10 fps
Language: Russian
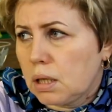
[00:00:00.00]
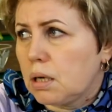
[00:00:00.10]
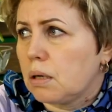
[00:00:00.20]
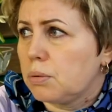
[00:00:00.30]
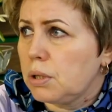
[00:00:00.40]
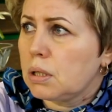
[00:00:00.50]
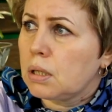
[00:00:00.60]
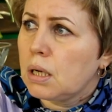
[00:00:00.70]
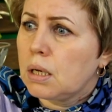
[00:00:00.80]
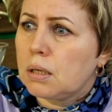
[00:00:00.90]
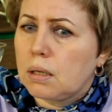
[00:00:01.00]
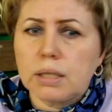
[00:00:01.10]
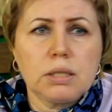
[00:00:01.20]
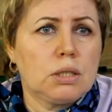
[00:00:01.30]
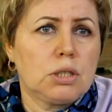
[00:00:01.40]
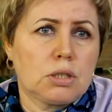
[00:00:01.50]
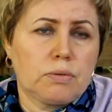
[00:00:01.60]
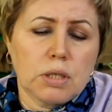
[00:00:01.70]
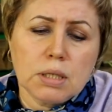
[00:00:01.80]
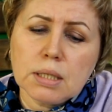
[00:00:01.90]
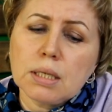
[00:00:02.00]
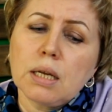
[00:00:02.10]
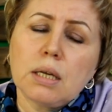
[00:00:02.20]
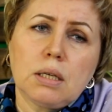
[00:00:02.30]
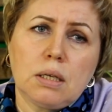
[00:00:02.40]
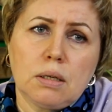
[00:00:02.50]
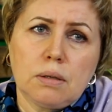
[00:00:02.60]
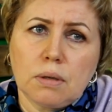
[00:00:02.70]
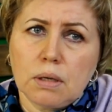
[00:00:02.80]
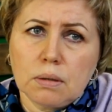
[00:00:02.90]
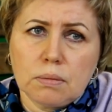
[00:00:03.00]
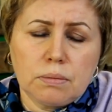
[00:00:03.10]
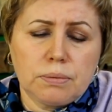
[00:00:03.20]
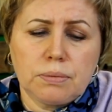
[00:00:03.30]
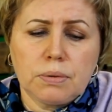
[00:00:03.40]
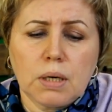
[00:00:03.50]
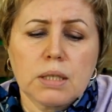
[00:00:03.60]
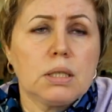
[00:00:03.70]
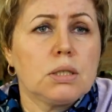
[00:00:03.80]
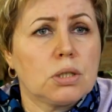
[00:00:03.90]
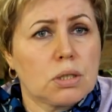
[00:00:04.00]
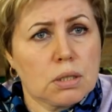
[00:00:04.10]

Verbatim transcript: как у них одни и те же вредители и э, одни и те же